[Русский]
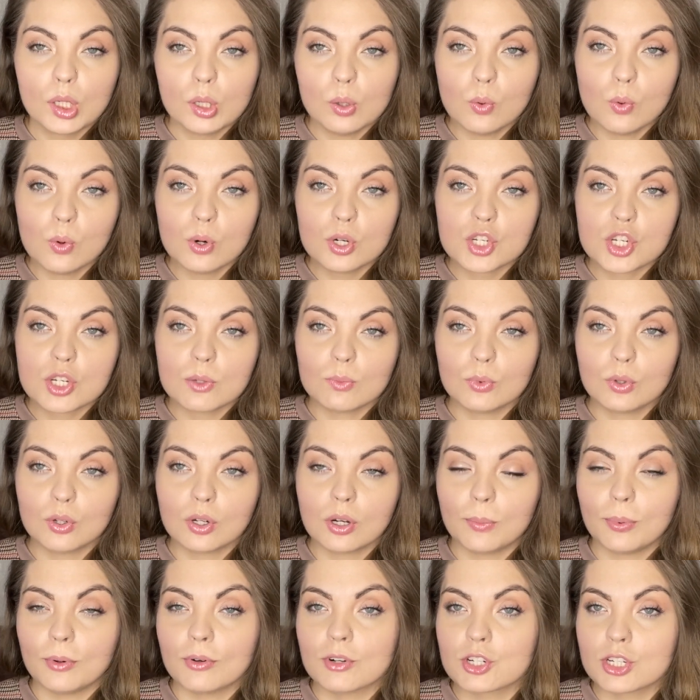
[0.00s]
Очень
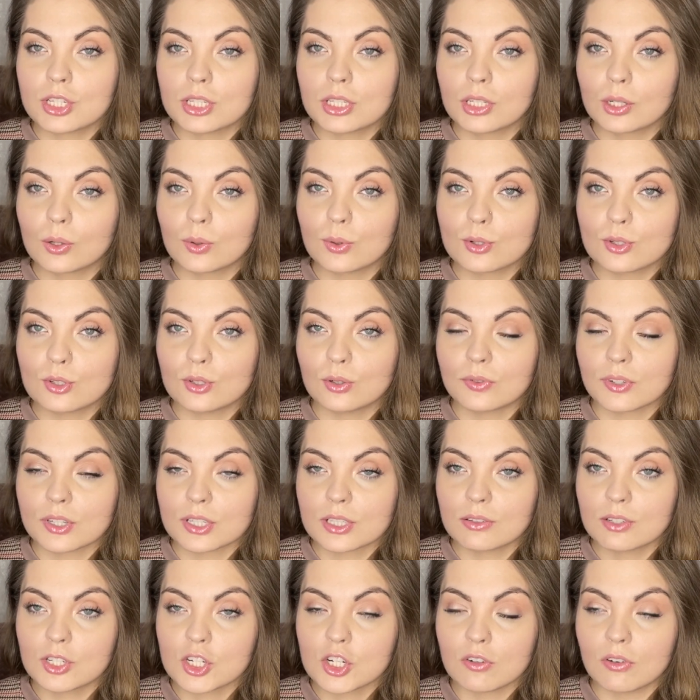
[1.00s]
много положительных отзывов я
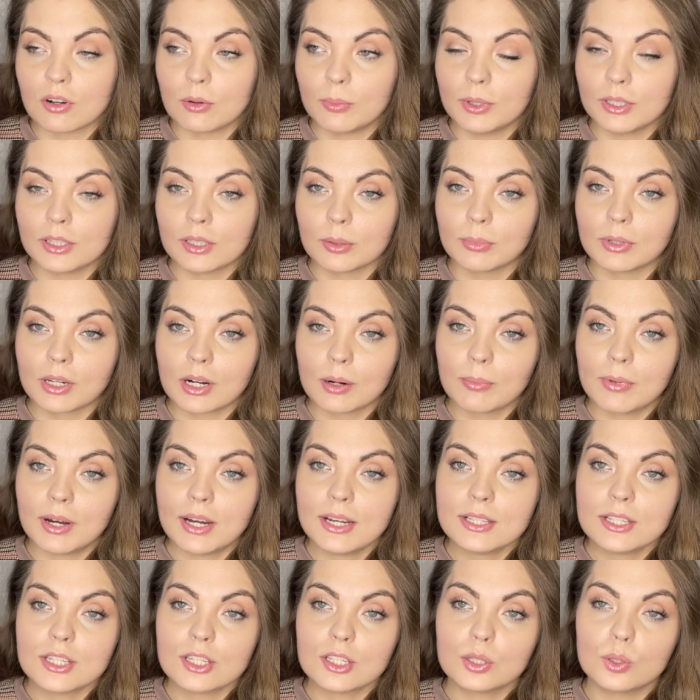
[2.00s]
слышала об этом
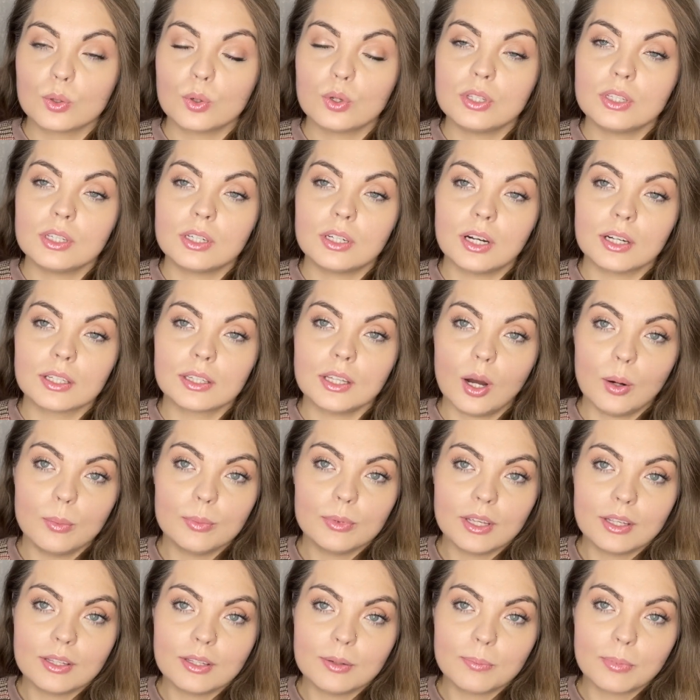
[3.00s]
аромате, но никогда у
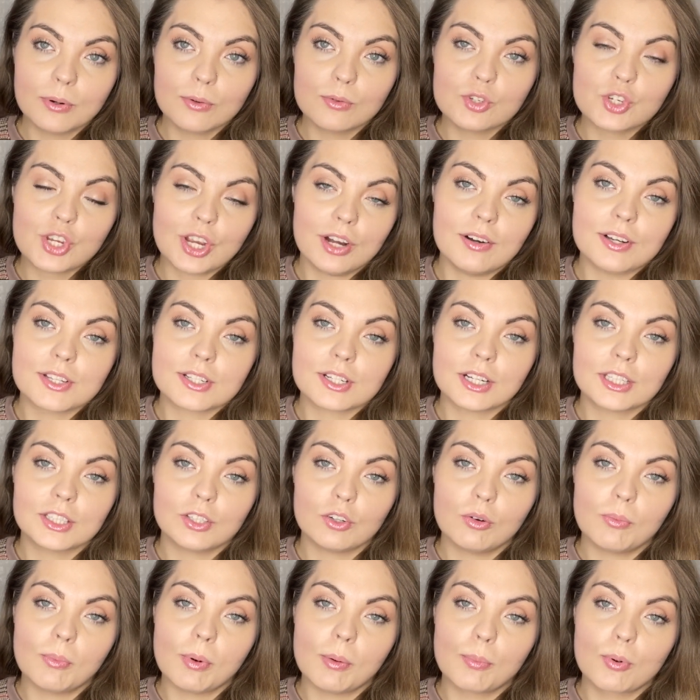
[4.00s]
меня не получалось как-то
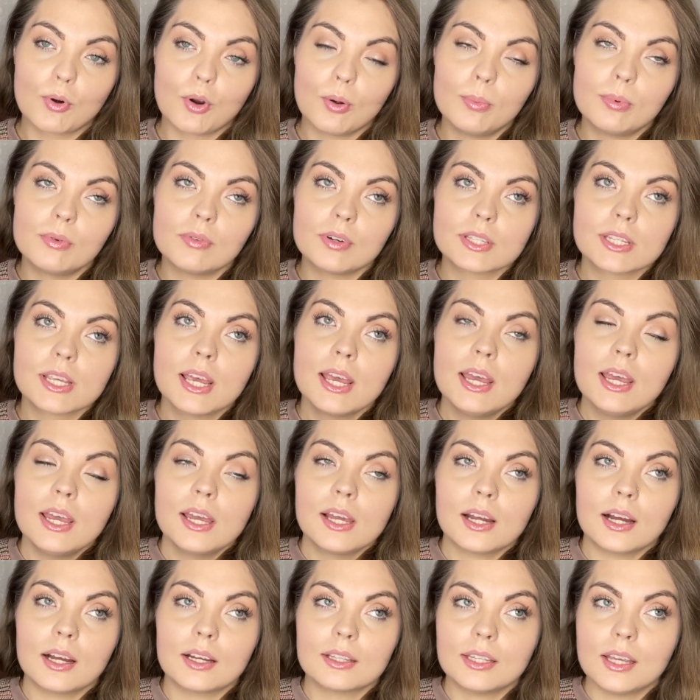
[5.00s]
его попробовать.
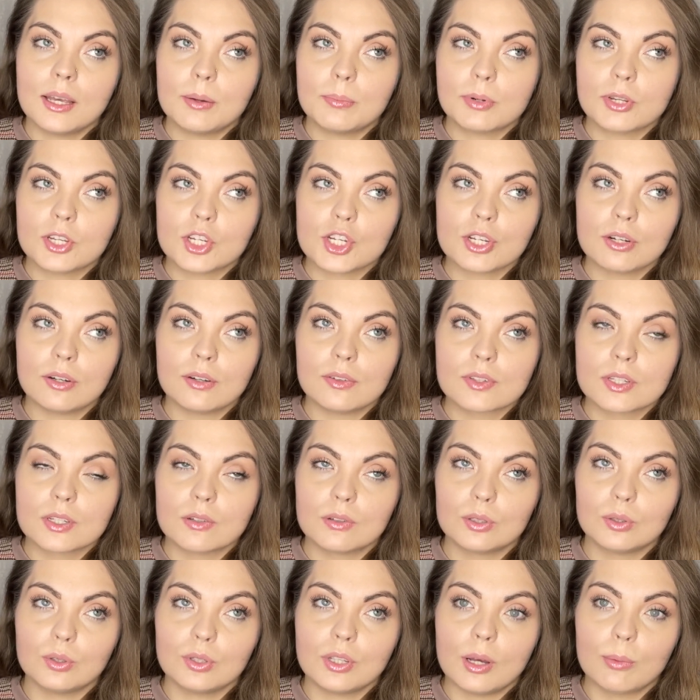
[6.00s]
Когда я приезжала в
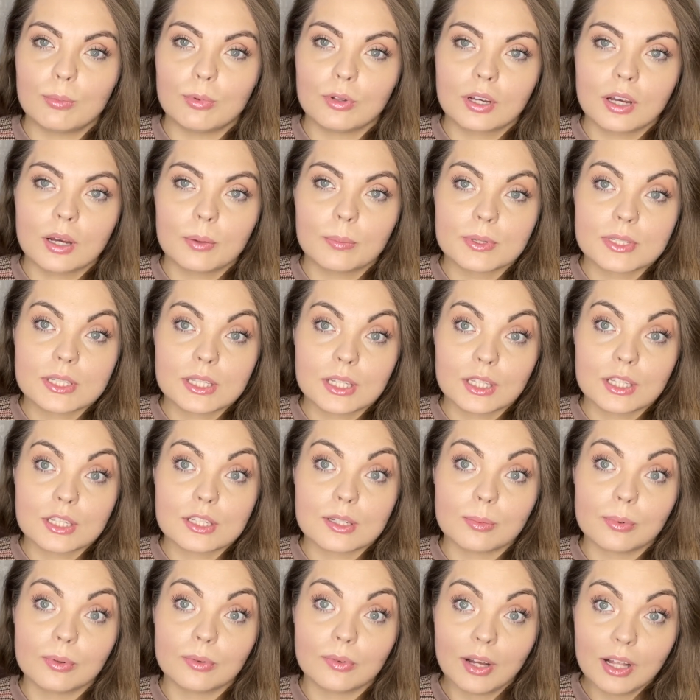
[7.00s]
Золотое яблоко, я постоянно
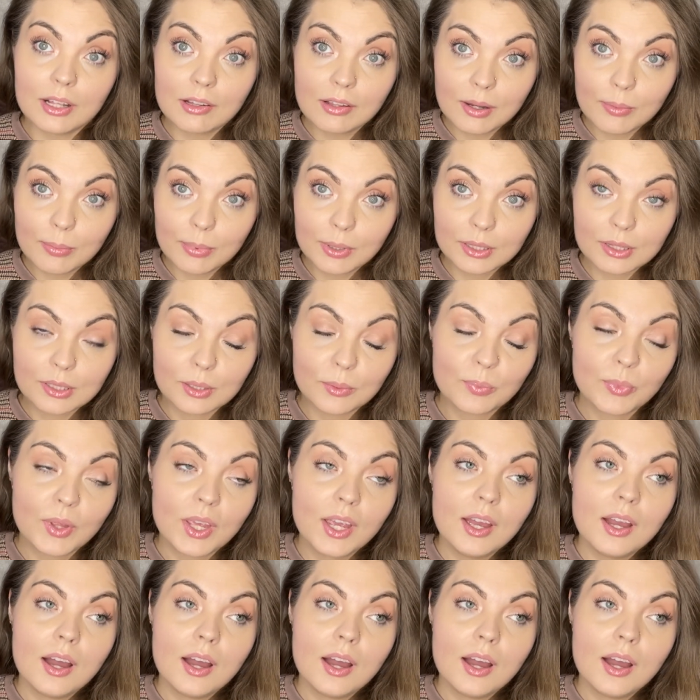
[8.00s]
забывала об этом.